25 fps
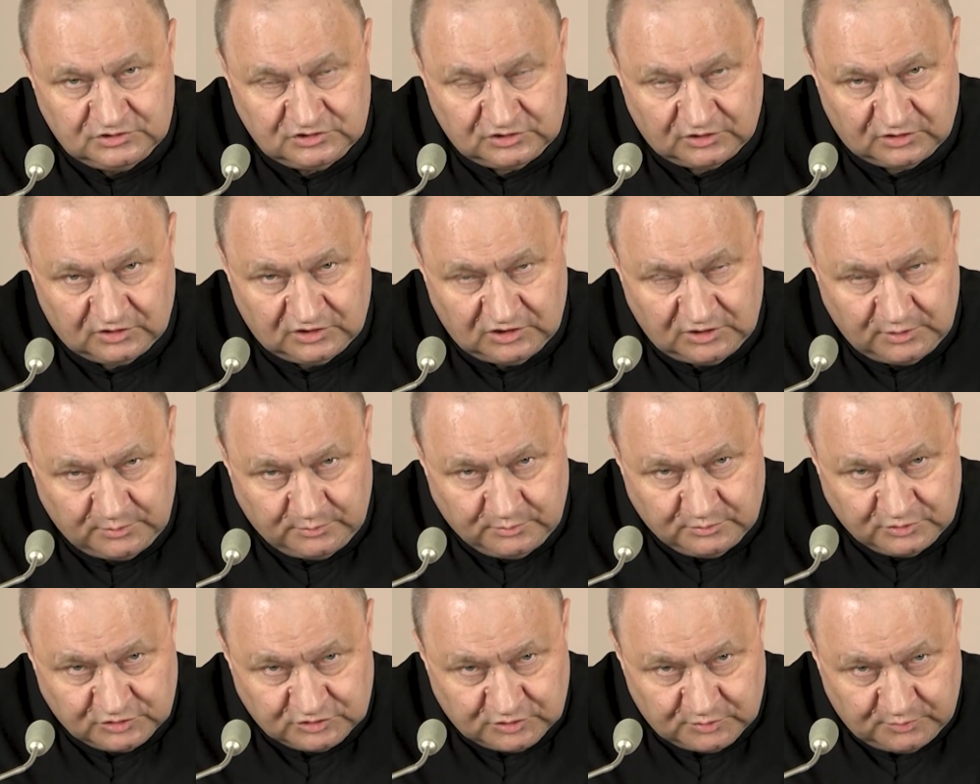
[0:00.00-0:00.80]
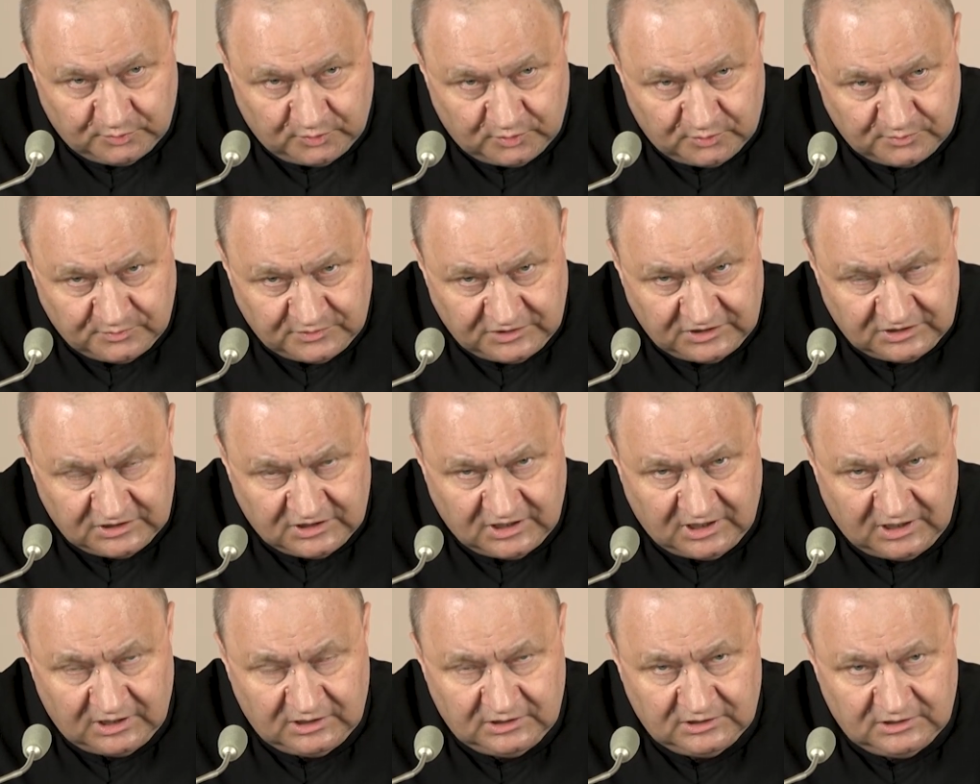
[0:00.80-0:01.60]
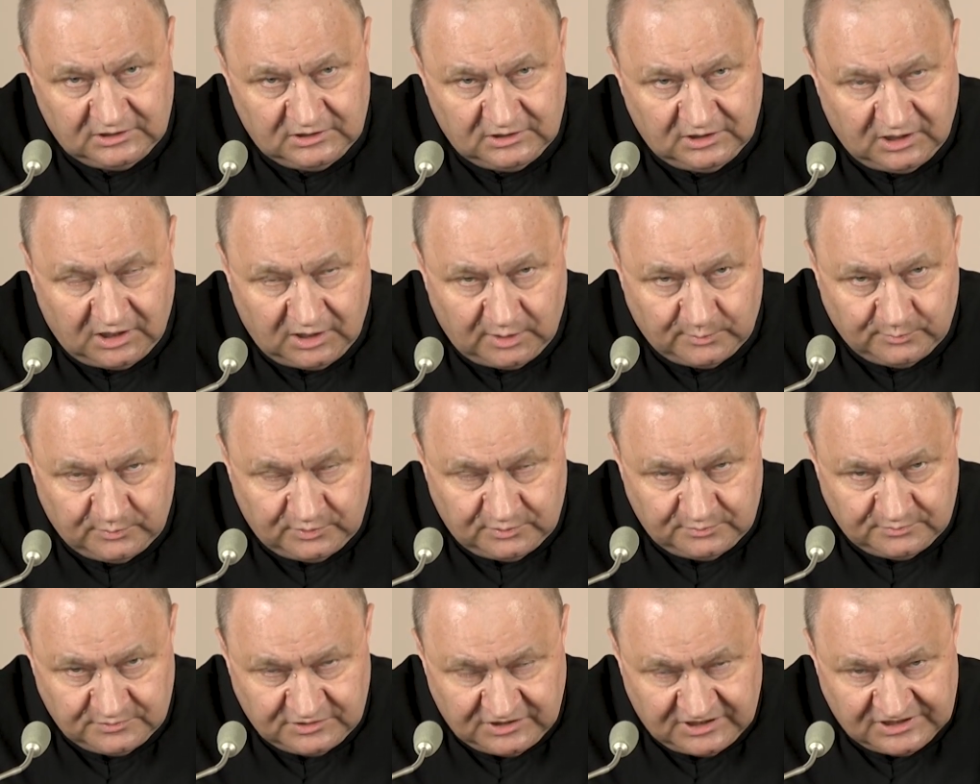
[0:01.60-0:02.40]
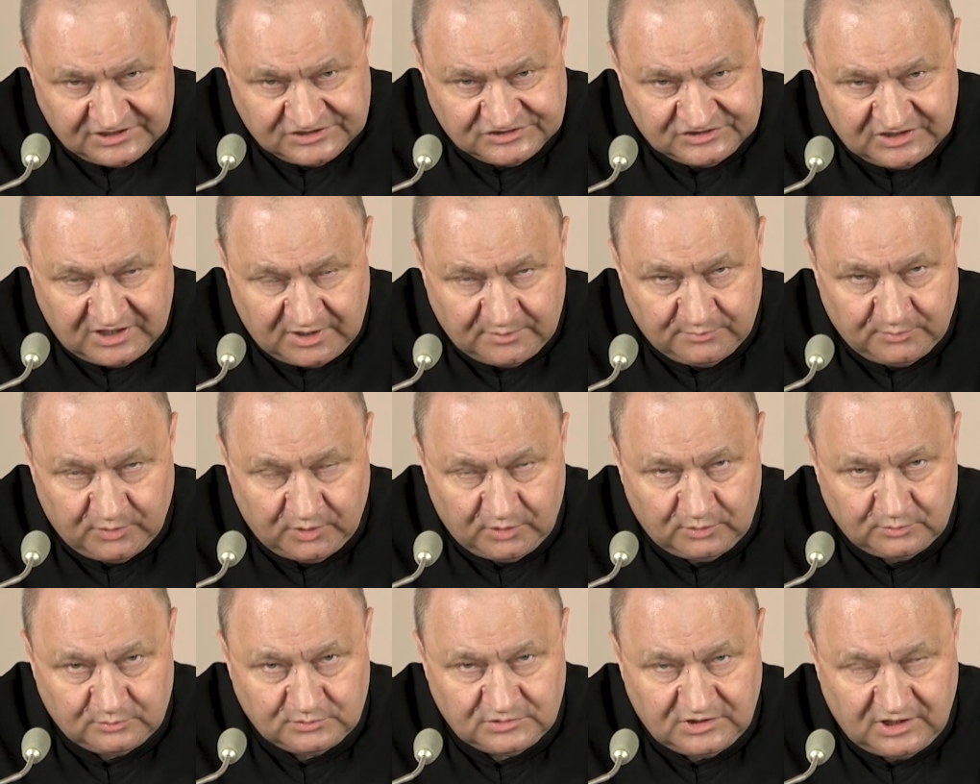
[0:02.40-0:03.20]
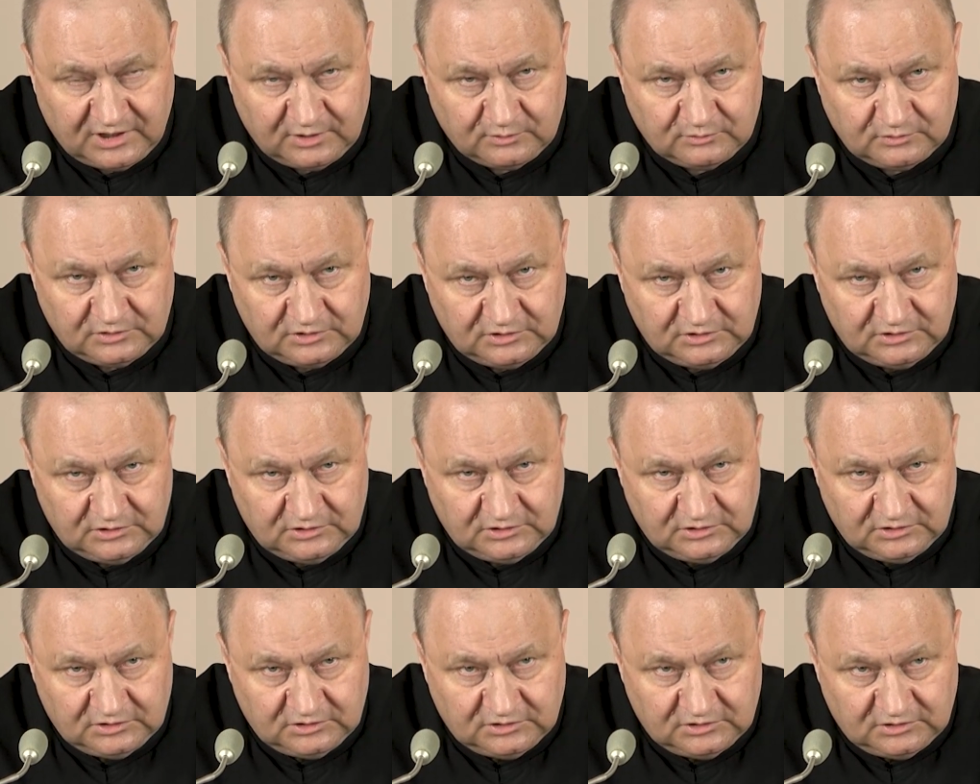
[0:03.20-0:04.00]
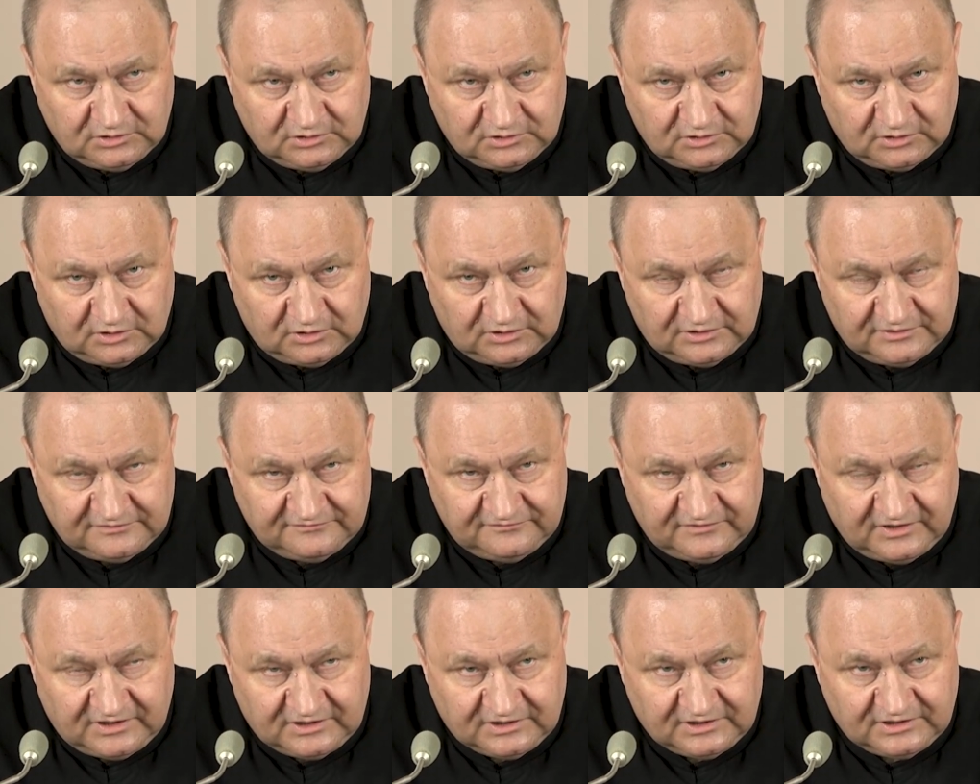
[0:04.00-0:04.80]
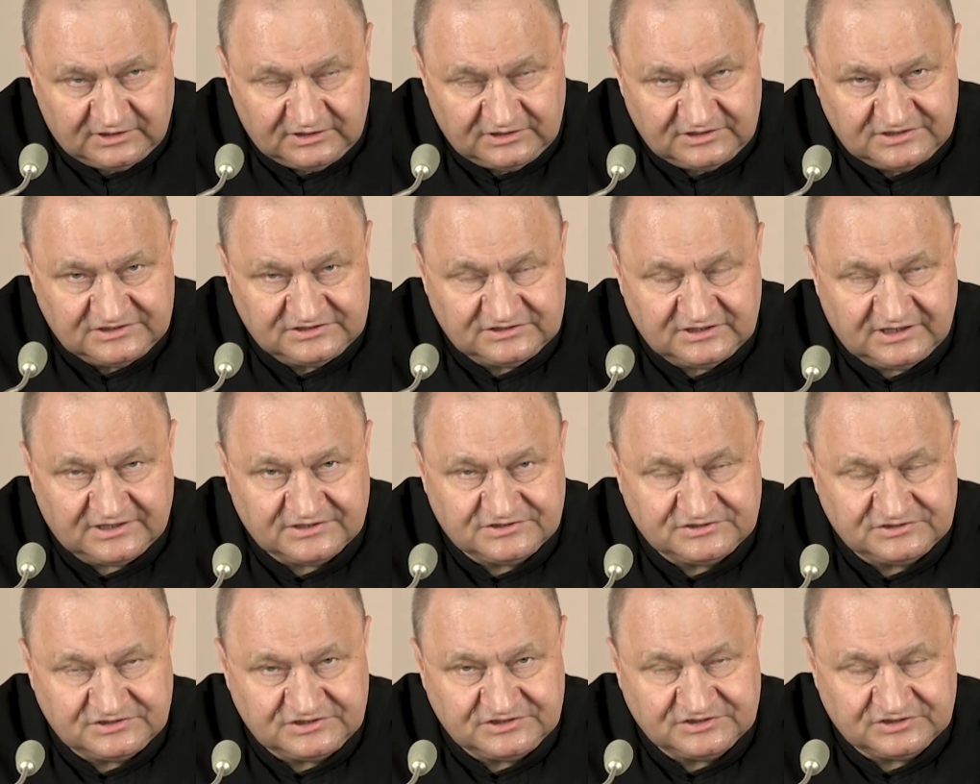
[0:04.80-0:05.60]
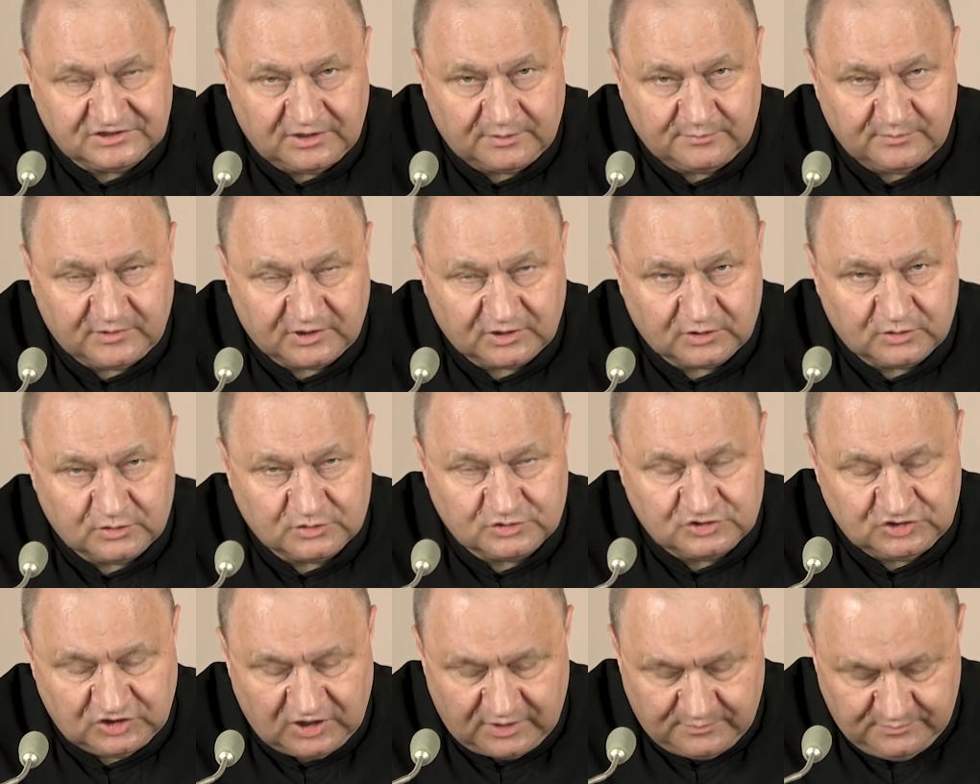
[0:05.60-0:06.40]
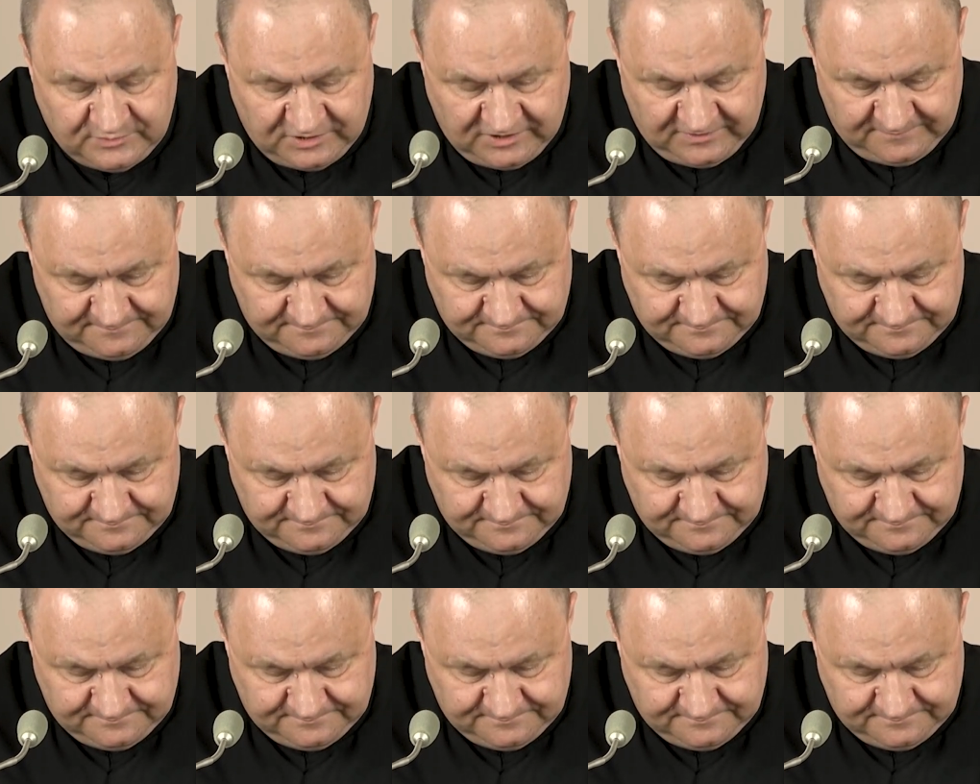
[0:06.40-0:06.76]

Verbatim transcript: Ciągle mi przypomina, abym nie zapomniał o ewangelizacji samego siebie.